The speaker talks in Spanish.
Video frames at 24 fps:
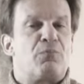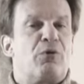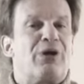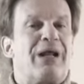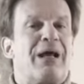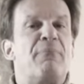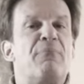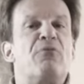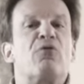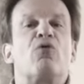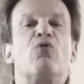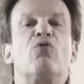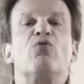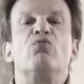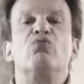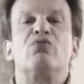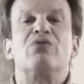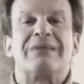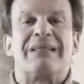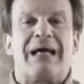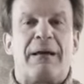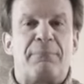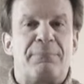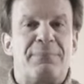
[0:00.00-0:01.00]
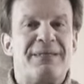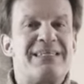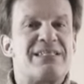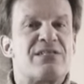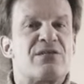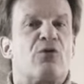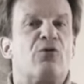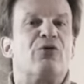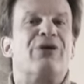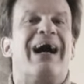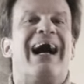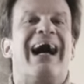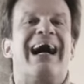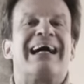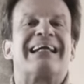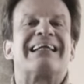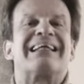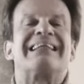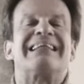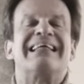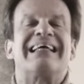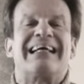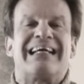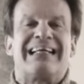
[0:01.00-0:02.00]
por ejemplo, con un tapiz, con
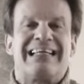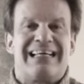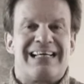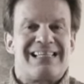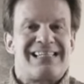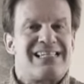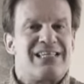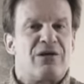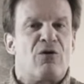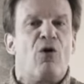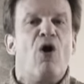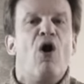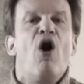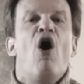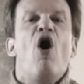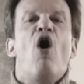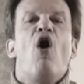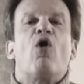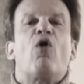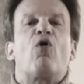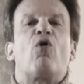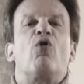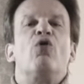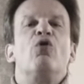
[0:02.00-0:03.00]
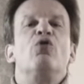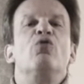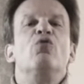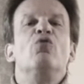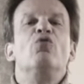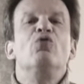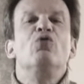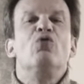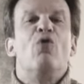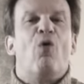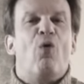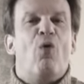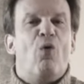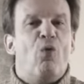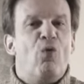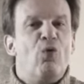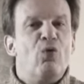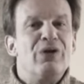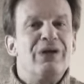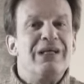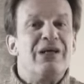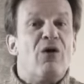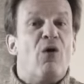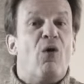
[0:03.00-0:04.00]
arte clásico, con un
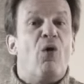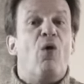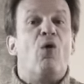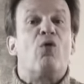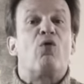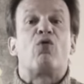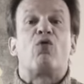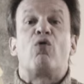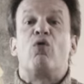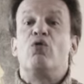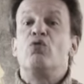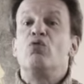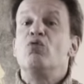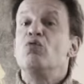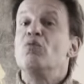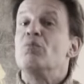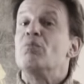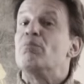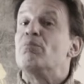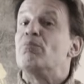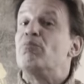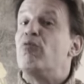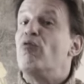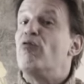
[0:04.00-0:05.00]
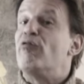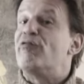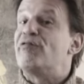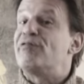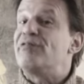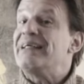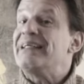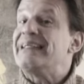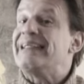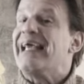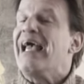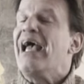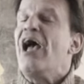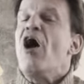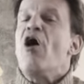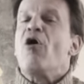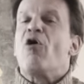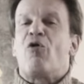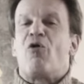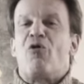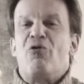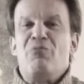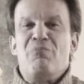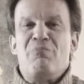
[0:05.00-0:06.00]
óleo o con un bufete,
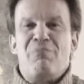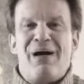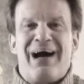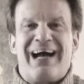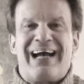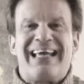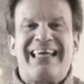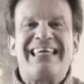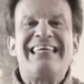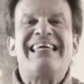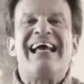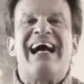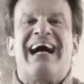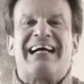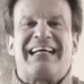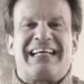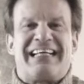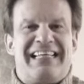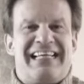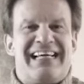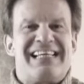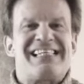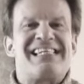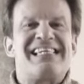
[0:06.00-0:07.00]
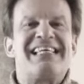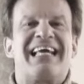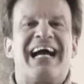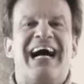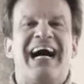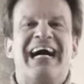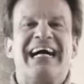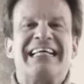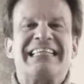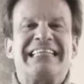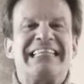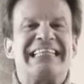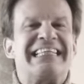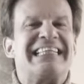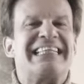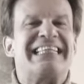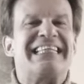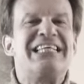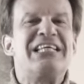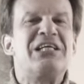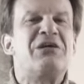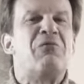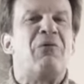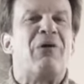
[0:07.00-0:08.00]
con vajilla clásica
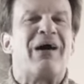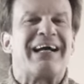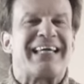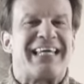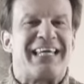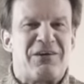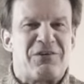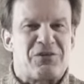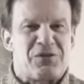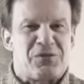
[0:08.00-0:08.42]
antigua. ¿Qué